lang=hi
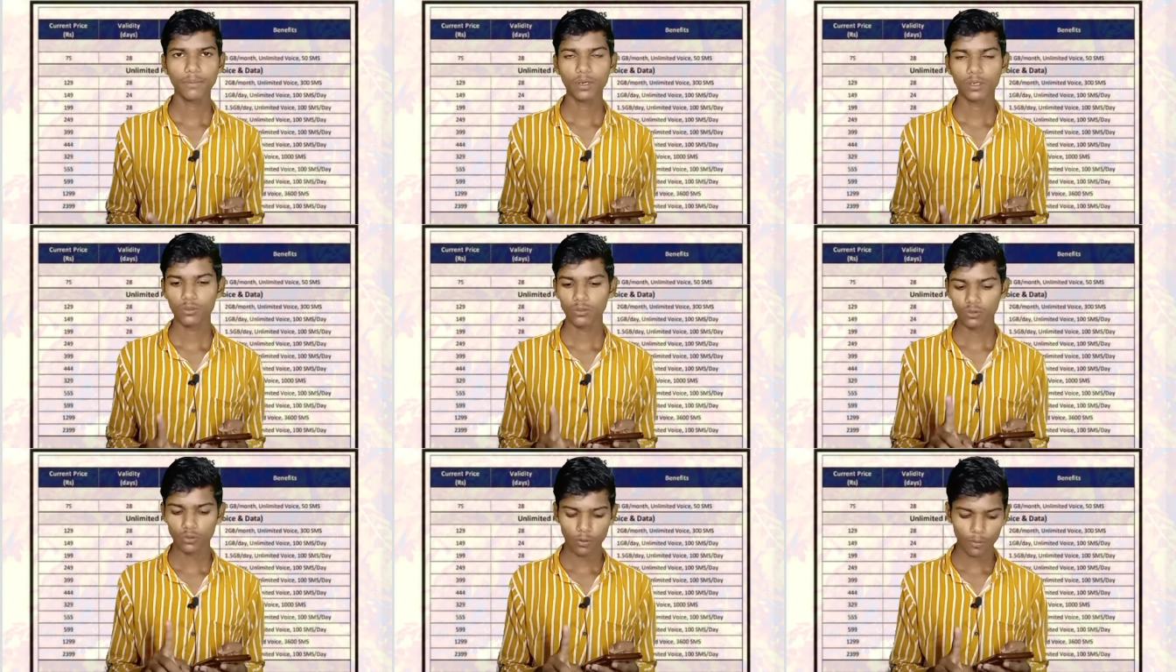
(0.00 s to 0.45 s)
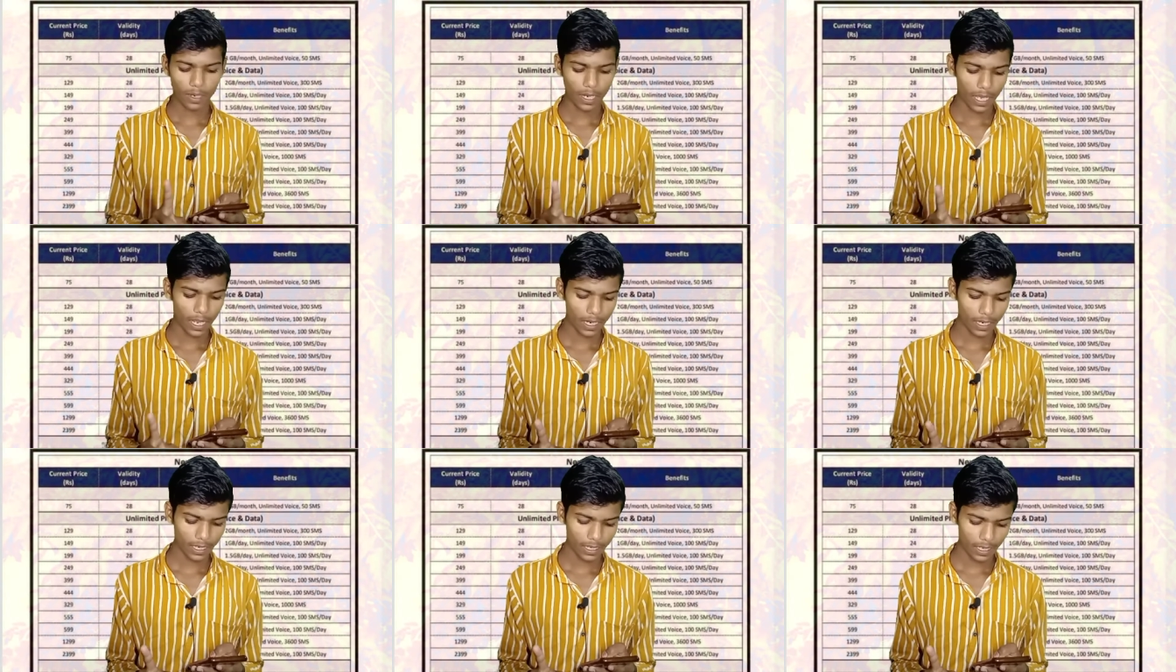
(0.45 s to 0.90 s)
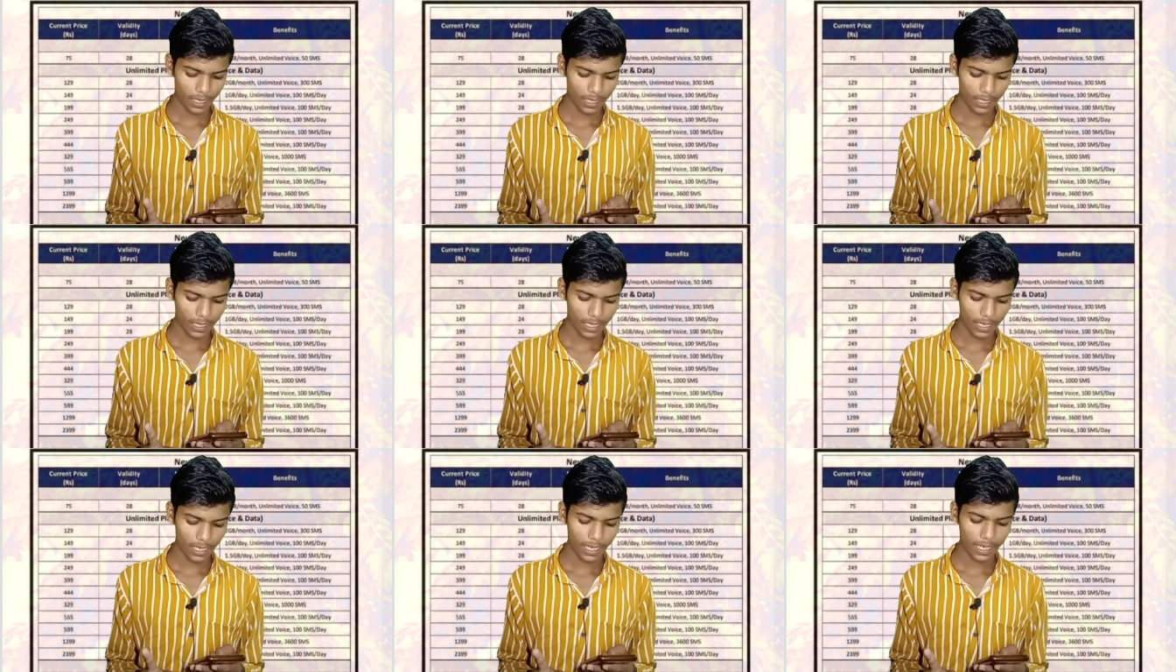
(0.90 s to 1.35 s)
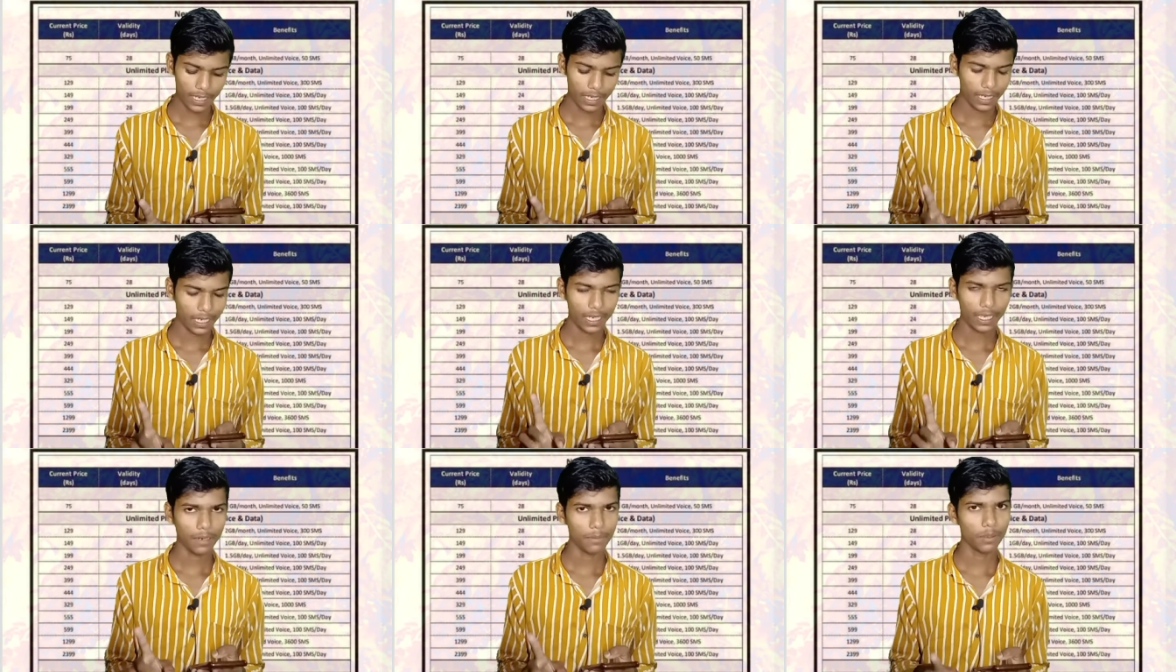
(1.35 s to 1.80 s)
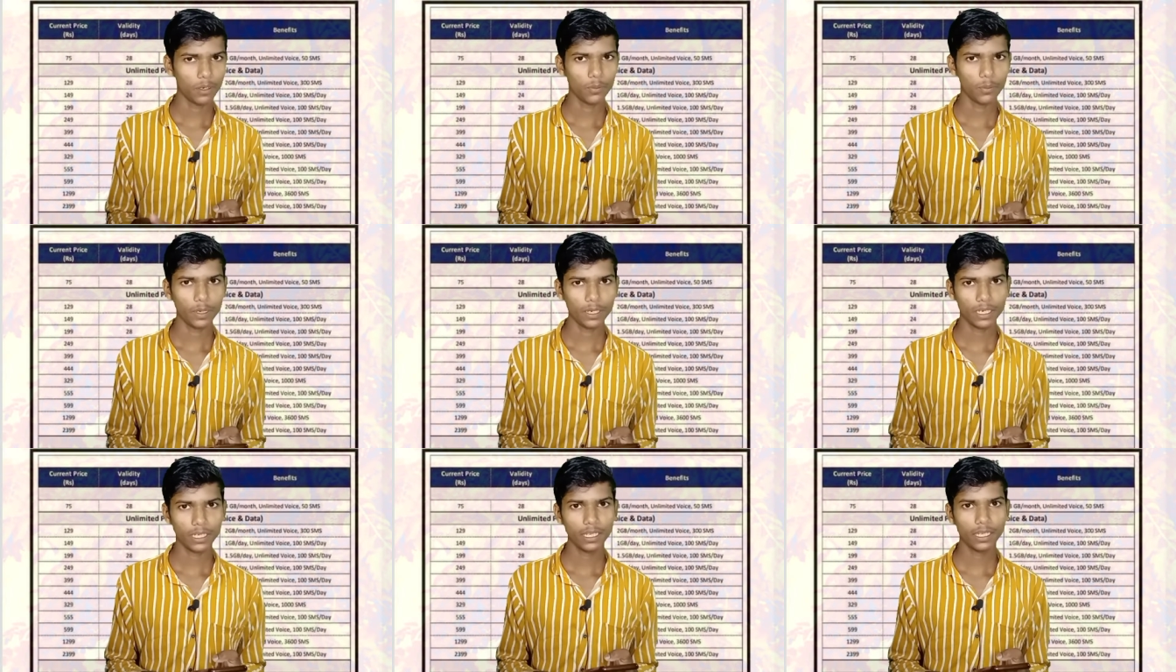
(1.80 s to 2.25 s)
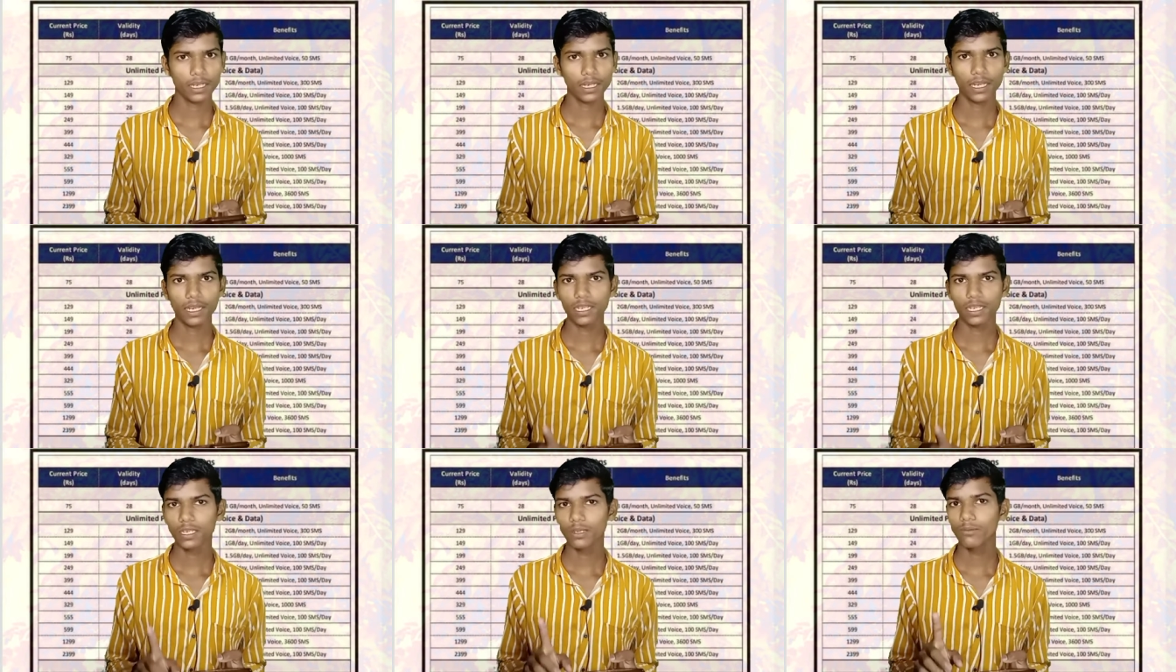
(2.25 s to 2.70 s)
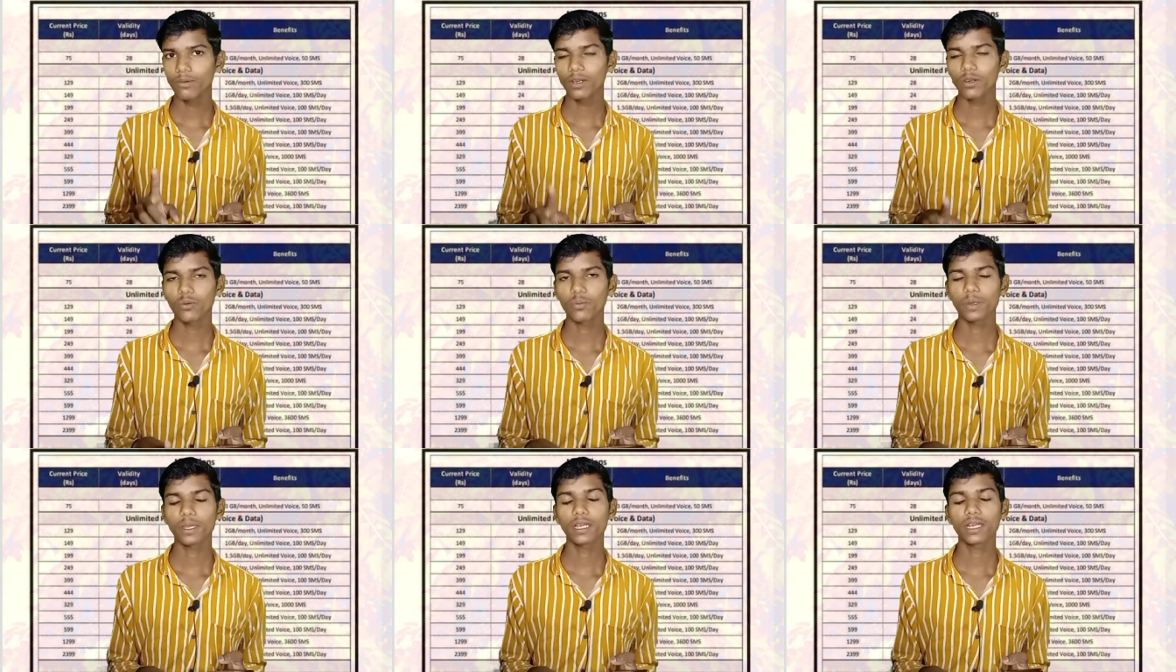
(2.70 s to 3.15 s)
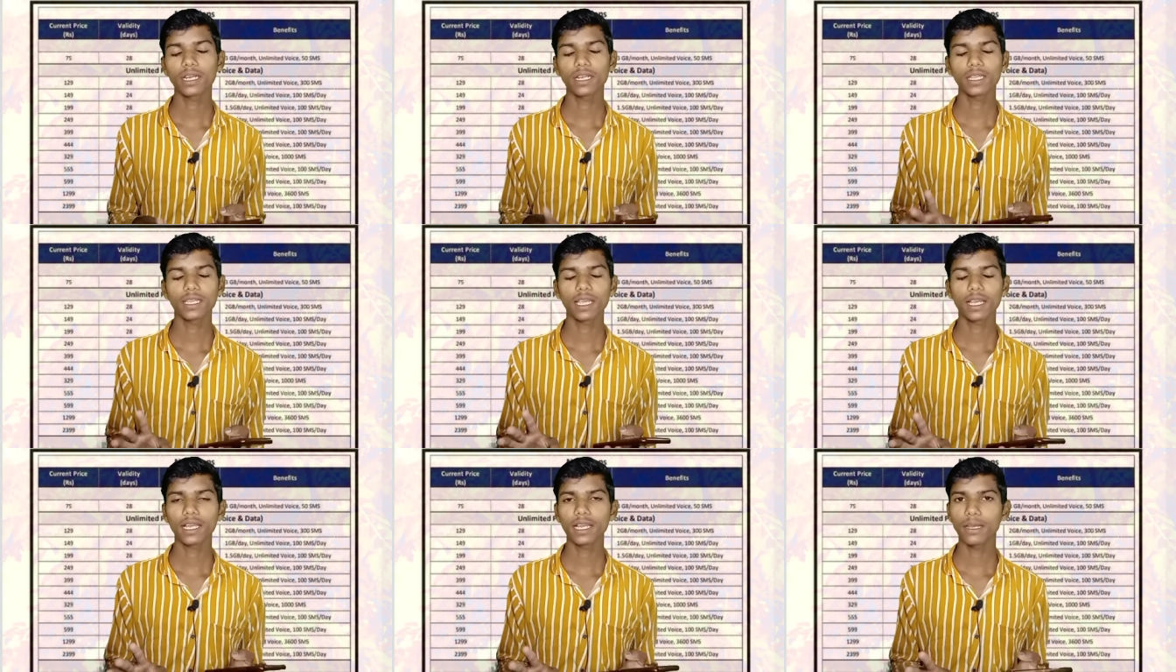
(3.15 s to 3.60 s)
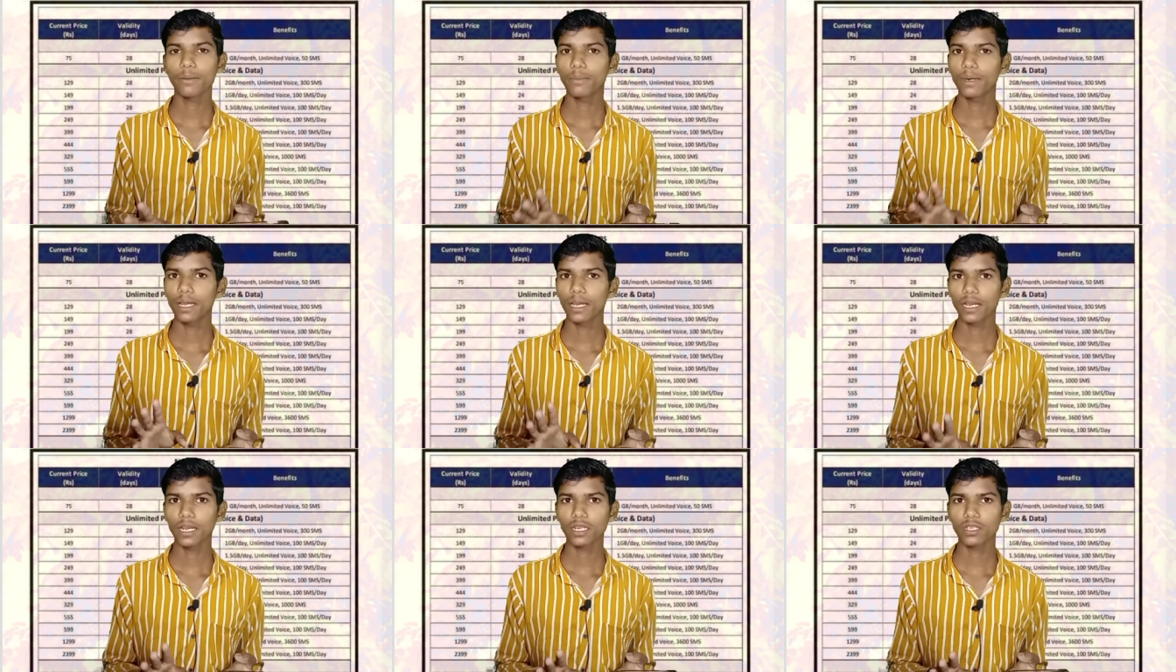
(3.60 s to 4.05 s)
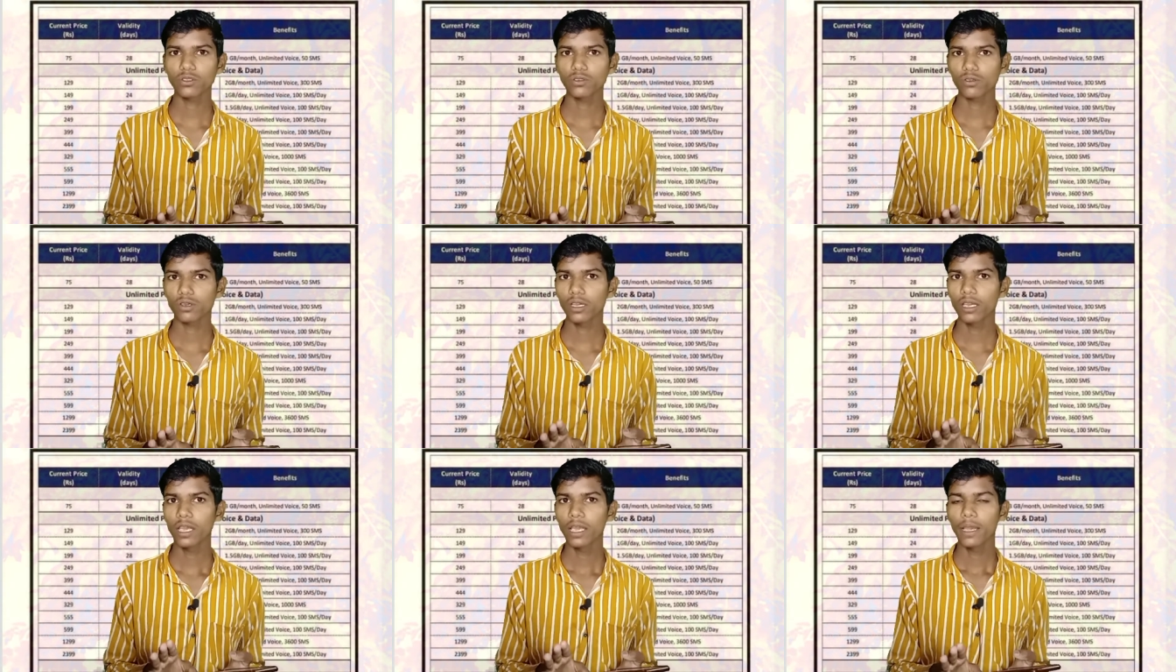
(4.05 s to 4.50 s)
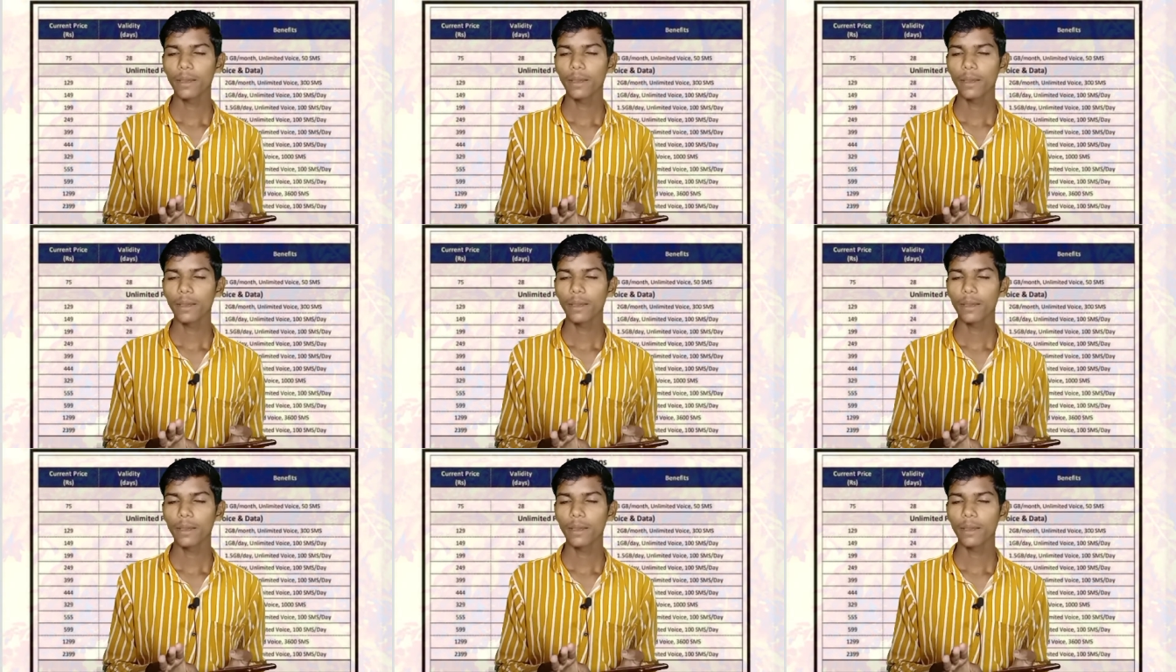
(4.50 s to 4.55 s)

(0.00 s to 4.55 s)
बट उसको बढ़ाकर कर दिया गया है इक्यानवे रुपये ठीक है नाइन्टी वन रुपये कर दिया गया है बढ़ाकर जो कि